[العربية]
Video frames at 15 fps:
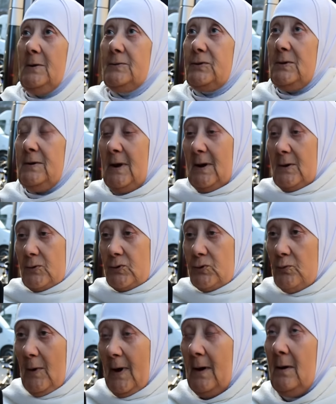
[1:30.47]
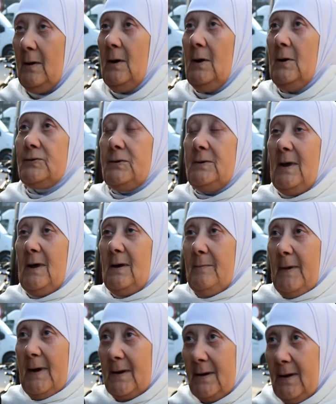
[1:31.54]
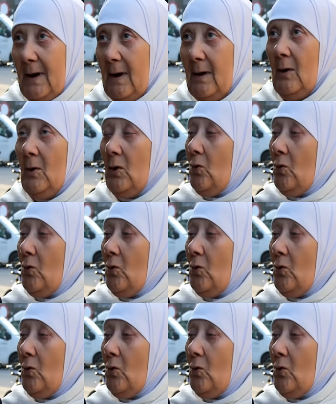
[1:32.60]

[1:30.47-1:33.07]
عطيناه الكسوه عطيناه الماكله